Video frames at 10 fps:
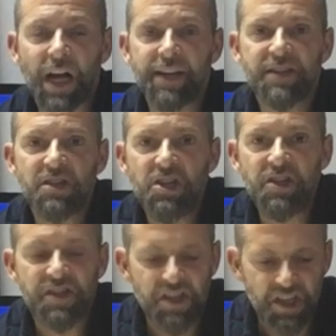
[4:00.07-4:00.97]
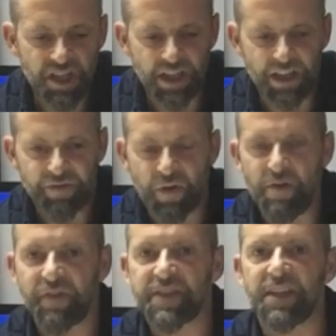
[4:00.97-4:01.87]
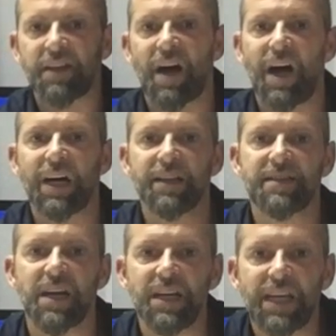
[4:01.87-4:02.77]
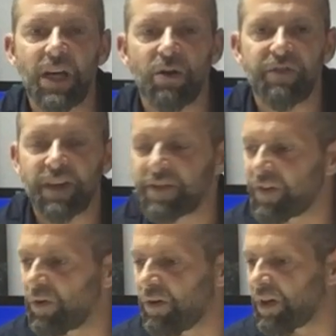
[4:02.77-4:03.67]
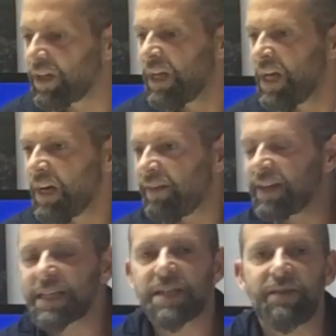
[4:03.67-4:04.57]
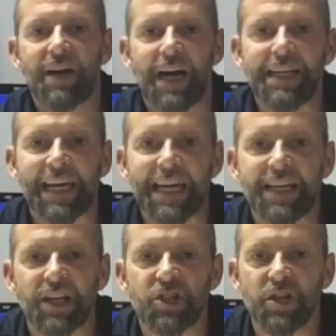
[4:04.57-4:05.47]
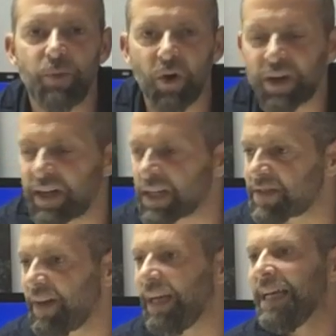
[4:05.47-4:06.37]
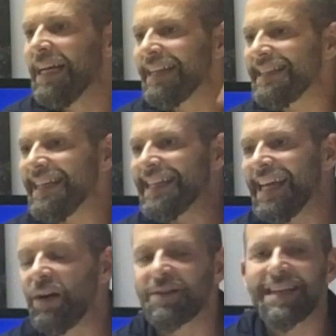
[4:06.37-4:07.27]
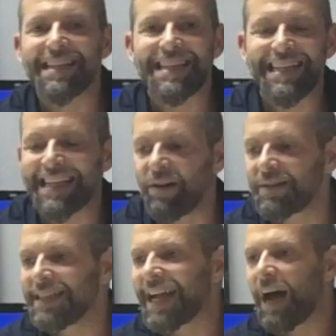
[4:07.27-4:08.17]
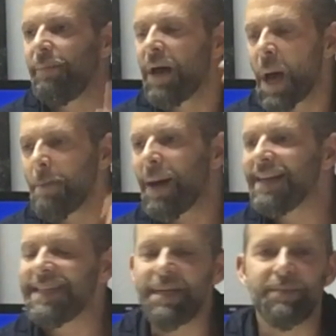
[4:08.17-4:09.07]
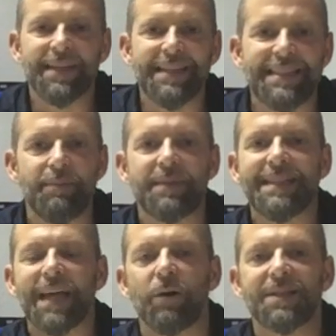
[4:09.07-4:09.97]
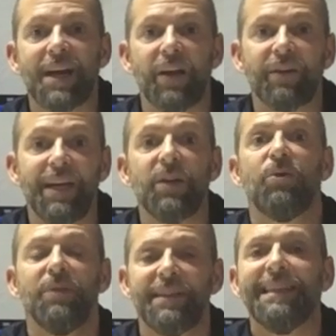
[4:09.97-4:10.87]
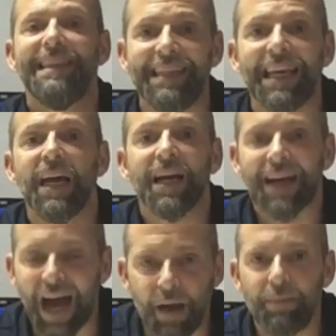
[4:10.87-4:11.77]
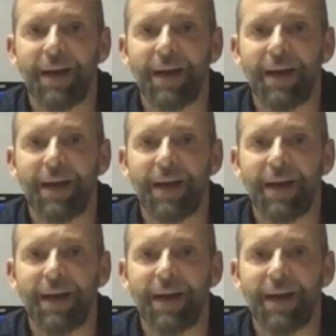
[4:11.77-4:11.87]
ganz easy, in 15 Tagen 10 Kilo Fett verloren, was zwar rein rechnerisch nicht möglich ist, weil 10 Kilo sind 10.000 Gramm, mal 7 sind 70.000 Kalorien und die kann